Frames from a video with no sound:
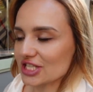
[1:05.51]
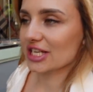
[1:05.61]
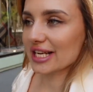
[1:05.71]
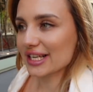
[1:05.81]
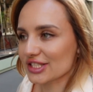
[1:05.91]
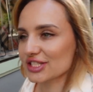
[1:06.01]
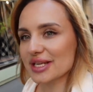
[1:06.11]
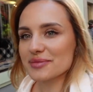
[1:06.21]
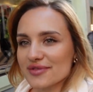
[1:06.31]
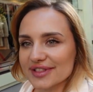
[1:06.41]
że
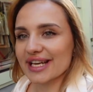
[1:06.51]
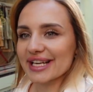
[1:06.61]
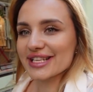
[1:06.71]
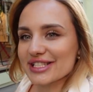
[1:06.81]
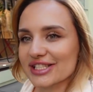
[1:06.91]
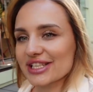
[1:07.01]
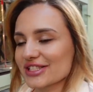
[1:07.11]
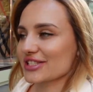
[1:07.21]
każdemu wydaje się,